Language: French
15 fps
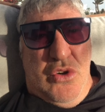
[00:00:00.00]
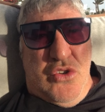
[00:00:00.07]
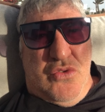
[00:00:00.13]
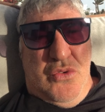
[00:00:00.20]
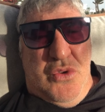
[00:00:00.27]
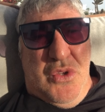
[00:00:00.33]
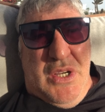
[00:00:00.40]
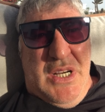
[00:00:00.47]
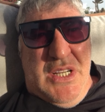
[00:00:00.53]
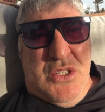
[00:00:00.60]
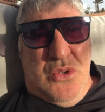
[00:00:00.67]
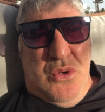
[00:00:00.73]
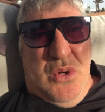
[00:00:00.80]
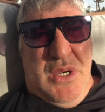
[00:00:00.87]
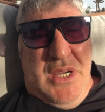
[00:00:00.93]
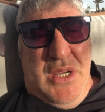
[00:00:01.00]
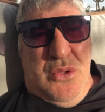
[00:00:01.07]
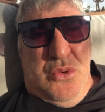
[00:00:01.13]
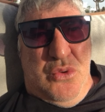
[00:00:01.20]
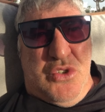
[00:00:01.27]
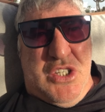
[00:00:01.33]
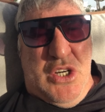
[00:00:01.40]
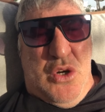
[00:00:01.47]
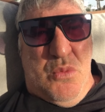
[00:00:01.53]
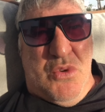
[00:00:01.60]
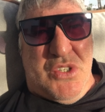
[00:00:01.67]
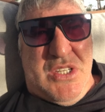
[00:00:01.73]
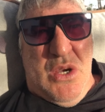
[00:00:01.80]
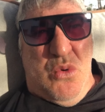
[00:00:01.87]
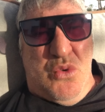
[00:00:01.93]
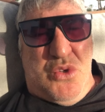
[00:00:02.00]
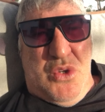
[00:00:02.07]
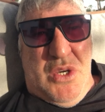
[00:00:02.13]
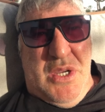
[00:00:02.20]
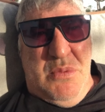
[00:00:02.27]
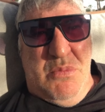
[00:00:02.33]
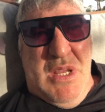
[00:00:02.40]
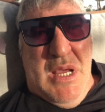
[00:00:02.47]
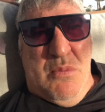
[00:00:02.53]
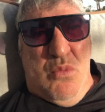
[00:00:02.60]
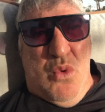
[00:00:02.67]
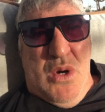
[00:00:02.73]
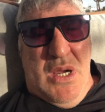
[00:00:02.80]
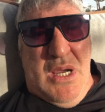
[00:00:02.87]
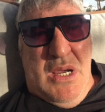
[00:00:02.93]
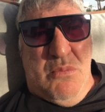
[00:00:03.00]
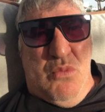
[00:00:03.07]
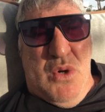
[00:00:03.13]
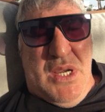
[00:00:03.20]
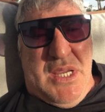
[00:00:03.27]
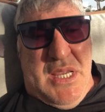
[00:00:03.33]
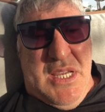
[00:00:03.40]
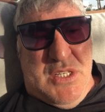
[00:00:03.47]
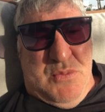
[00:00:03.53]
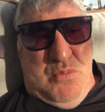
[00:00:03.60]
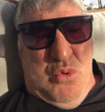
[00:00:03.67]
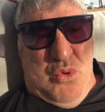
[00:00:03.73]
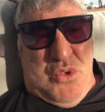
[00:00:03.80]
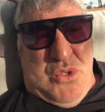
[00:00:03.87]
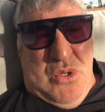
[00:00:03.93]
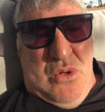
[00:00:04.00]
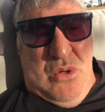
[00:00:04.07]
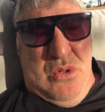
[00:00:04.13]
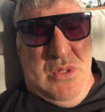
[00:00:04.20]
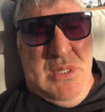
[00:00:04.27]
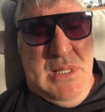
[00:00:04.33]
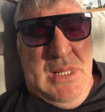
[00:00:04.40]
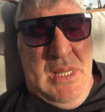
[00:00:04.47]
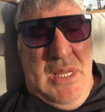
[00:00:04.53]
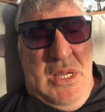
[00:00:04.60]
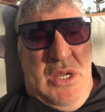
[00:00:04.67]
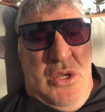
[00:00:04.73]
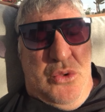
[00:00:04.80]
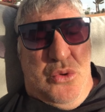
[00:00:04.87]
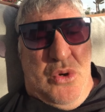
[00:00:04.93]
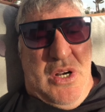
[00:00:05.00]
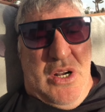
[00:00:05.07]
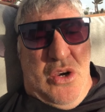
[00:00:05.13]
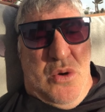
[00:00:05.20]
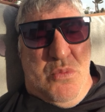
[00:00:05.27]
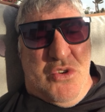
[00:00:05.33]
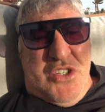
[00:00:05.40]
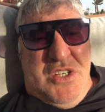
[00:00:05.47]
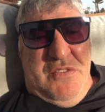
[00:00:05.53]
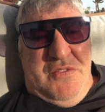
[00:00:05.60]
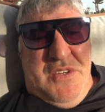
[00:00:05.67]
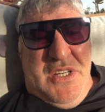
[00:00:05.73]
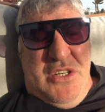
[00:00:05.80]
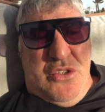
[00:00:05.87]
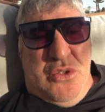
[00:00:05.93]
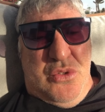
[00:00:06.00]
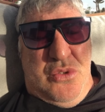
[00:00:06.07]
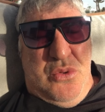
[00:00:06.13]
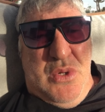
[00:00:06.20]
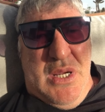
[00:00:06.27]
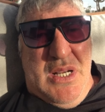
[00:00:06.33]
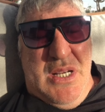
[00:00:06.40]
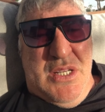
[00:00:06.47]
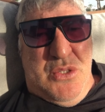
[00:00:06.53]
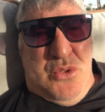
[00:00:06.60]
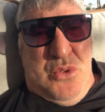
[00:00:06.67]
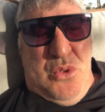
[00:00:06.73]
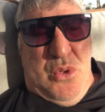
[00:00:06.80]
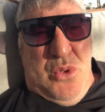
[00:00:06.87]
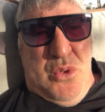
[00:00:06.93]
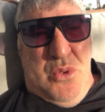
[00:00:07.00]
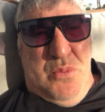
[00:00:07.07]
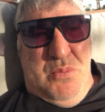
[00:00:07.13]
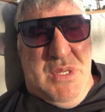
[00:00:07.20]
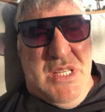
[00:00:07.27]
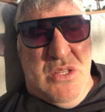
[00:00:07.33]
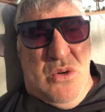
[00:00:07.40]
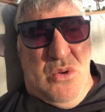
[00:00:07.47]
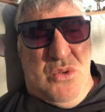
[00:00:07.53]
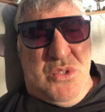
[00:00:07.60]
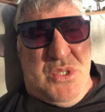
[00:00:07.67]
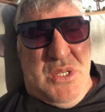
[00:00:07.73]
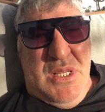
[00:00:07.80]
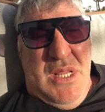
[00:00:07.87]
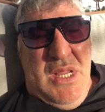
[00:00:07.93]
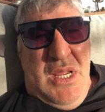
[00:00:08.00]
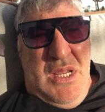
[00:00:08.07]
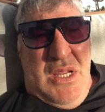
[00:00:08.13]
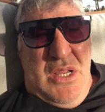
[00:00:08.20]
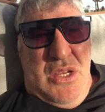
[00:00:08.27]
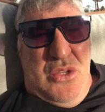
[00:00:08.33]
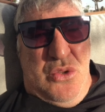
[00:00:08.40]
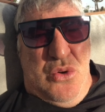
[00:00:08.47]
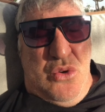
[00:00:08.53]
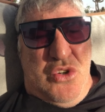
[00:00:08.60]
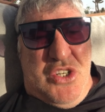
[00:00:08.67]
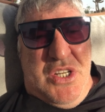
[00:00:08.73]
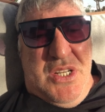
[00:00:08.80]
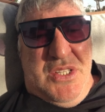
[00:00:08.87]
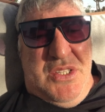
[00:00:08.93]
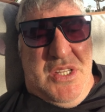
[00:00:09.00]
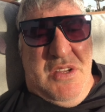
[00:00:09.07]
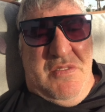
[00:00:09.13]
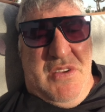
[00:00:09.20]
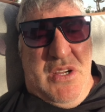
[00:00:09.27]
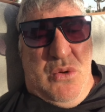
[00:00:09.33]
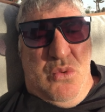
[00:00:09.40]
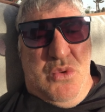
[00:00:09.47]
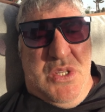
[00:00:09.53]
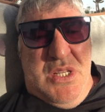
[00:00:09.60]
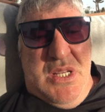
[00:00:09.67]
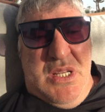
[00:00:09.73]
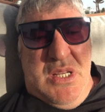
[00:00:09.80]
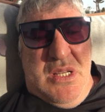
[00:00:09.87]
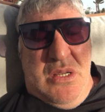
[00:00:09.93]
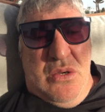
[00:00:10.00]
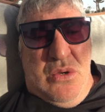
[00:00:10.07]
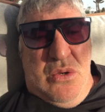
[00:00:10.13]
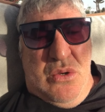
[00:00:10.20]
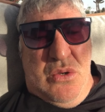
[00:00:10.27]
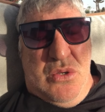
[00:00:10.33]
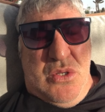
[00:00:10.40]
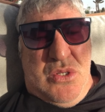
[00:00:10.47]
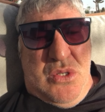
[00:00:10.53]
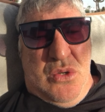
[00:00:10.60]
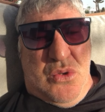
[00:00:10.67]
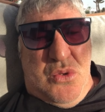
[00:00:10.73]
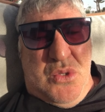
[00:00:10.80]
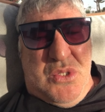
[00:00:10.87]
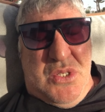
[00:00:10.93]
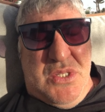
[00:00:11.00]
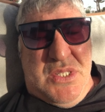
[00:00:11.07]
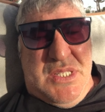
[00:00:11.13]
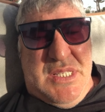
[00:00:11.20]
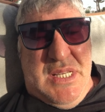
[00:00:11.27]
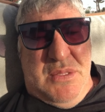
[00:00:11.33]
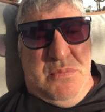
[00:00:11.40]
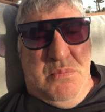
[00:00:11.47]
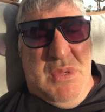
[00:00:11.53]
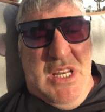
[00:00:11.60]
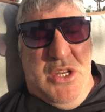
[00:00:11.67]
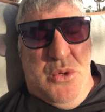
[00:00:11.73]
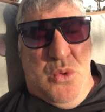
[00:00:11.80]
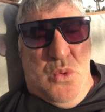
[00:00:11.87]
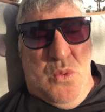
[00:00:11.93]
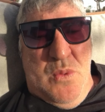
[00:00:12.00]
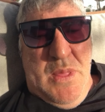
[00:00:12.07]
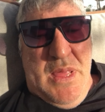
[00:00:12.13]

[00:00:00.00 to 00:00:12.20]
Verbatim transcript: je vous donnerai les horaires. Donc j'ai commencé à 11h30 à, à moins 15%. Donc alors comment j'ai fait Je suis allé sur euh, Binance. Donc j'ai déverrouillé 167 euh, millions